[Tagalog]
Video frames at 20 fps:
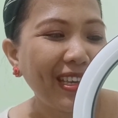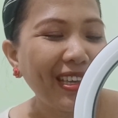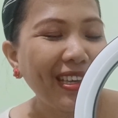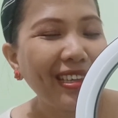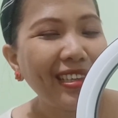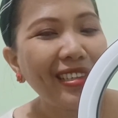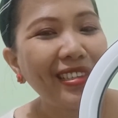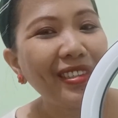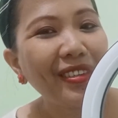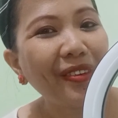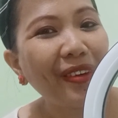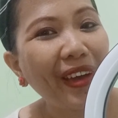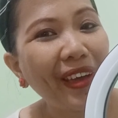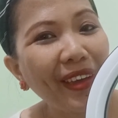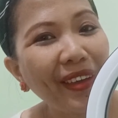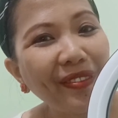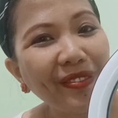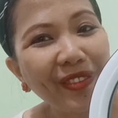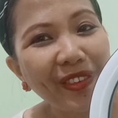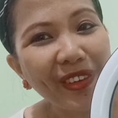So,
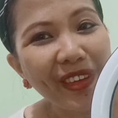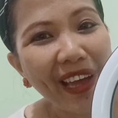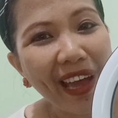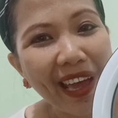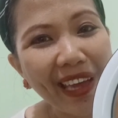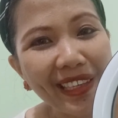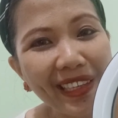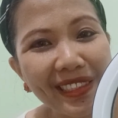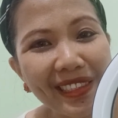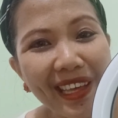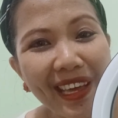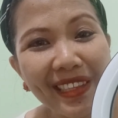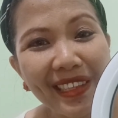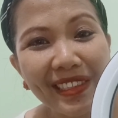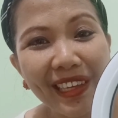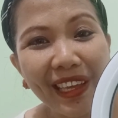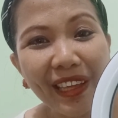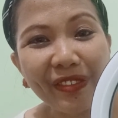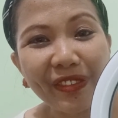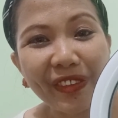ayun po guys,
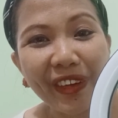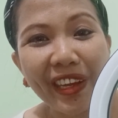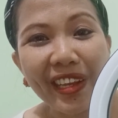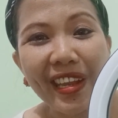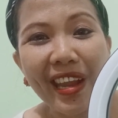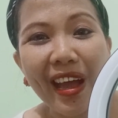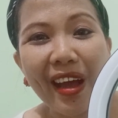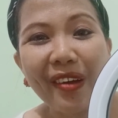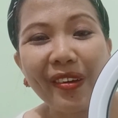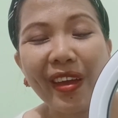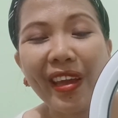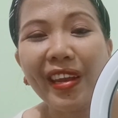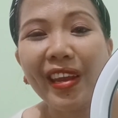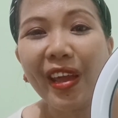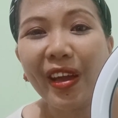that's it for now and I